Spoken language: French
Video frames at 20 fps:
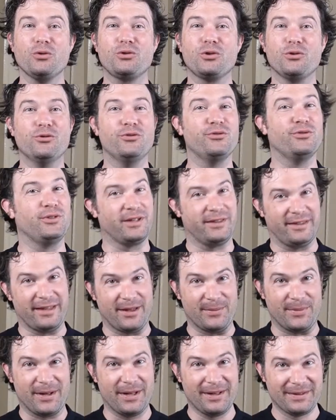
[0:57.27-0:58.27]
trouve
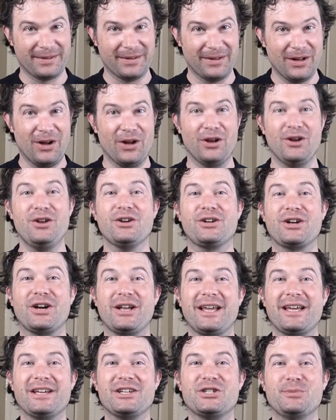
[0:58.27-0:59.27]
notamment le
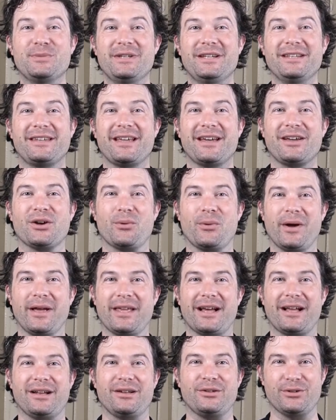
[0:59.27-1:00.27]
Collège militaire
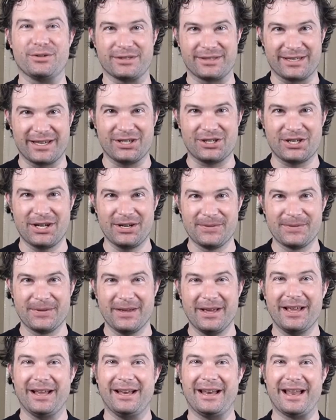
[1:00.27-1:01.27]
royal de Saint-Jean,
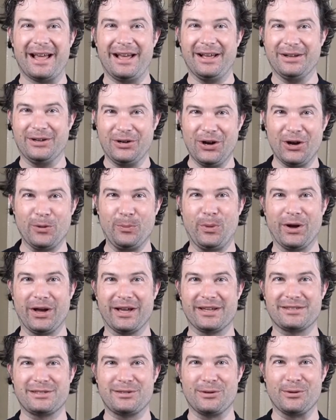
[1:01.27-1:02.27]
la
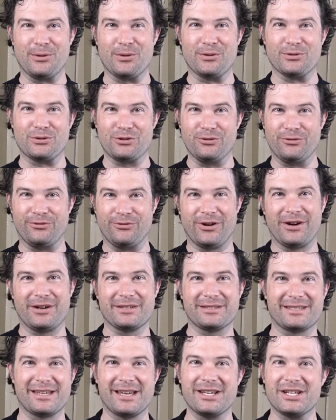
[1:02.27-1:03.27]
Corporation du Fort
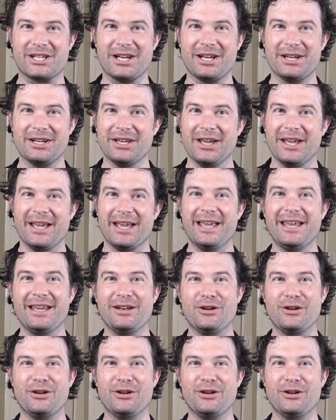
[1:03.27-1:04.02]
Saint-Jean et